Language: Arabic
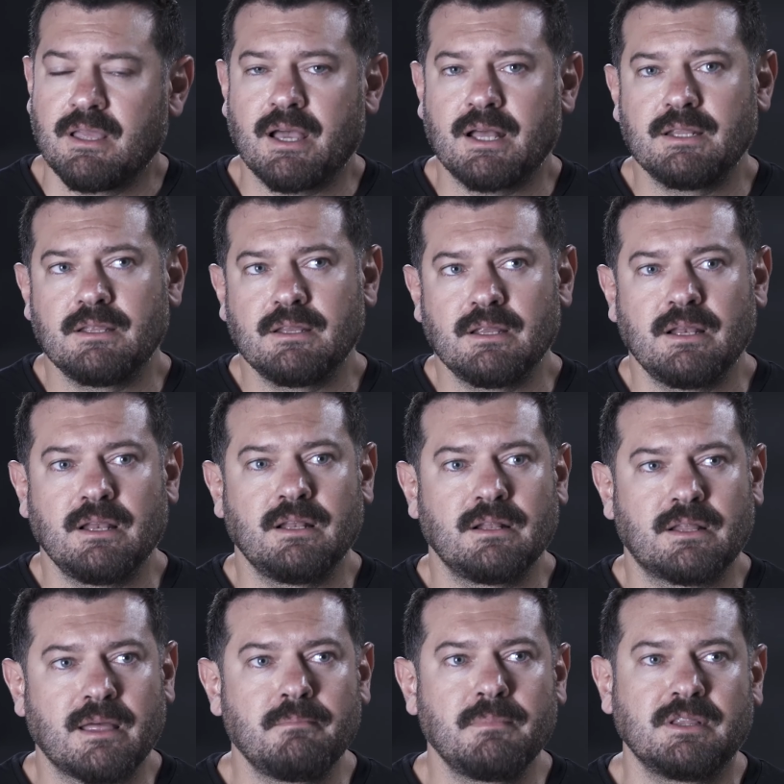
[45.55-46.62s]
يعني
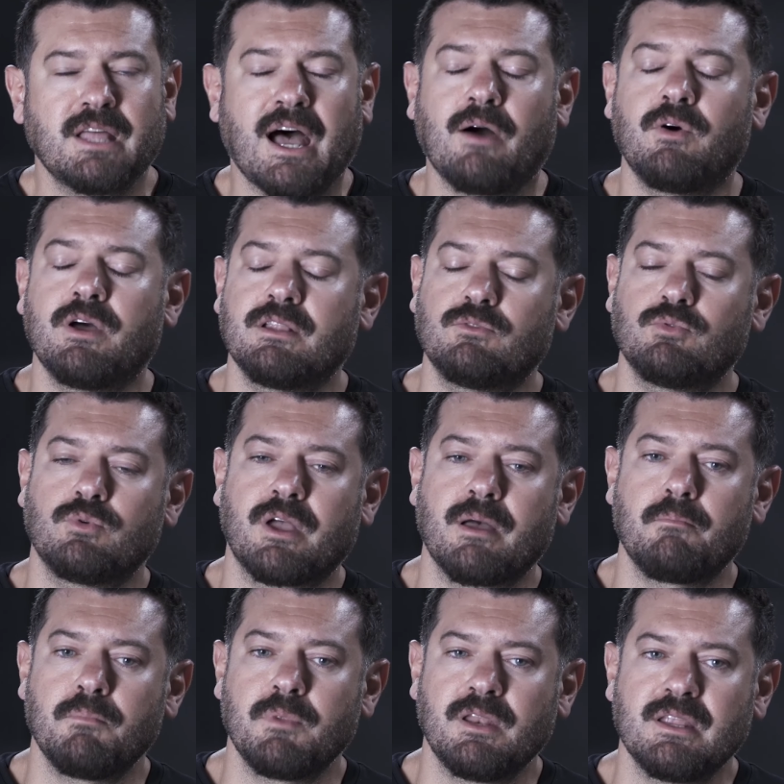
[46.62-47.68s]
كم الدعوات
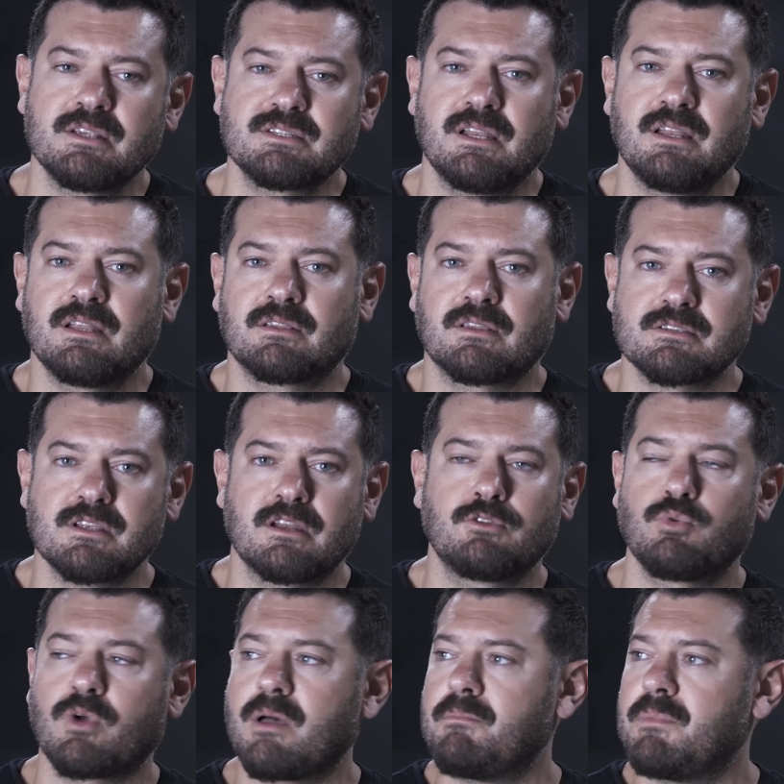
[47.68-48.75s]
وكم الناس اللي
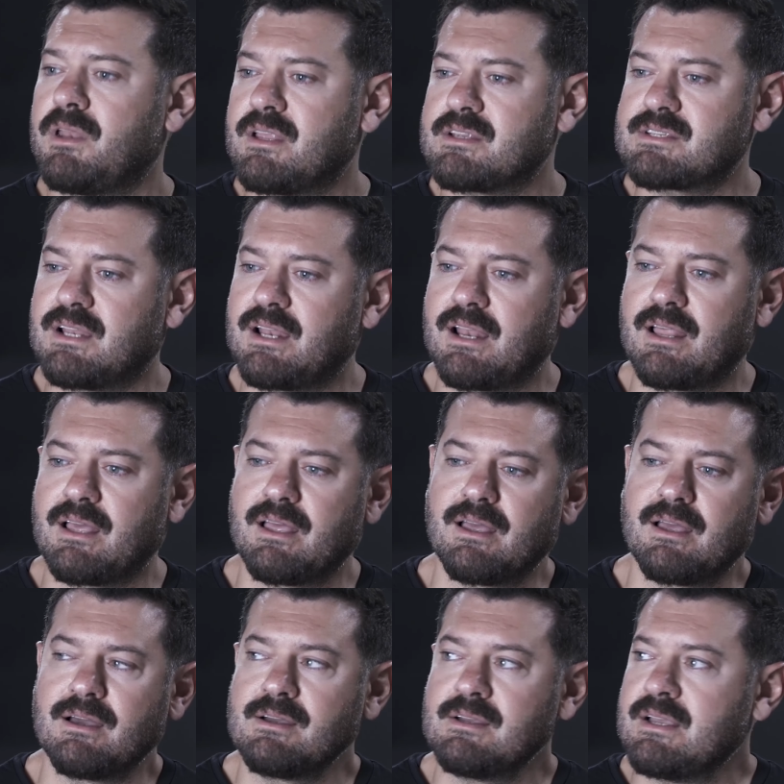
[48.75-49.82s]
اتصلت وكم الناس
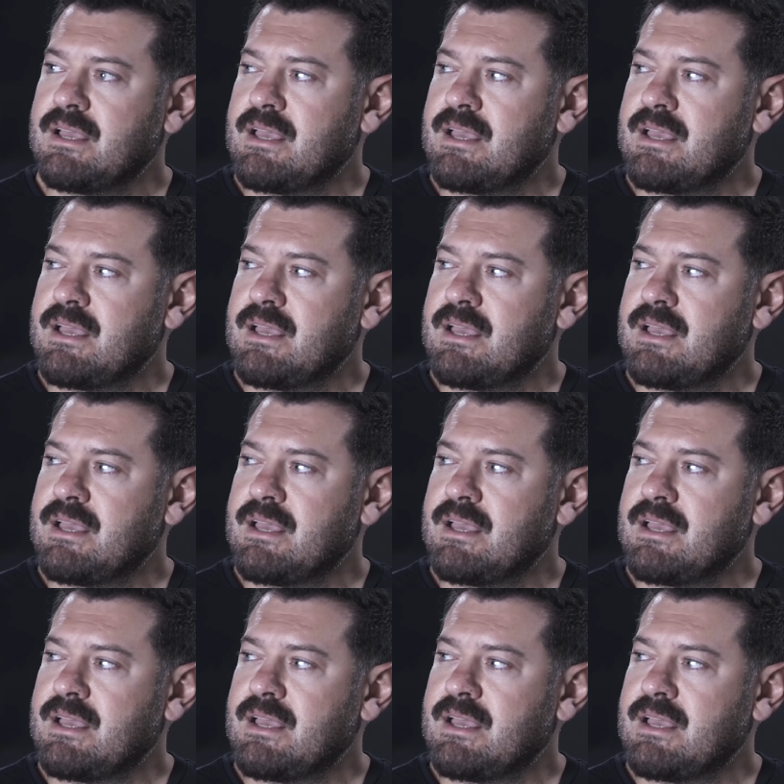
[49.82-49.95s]
اللي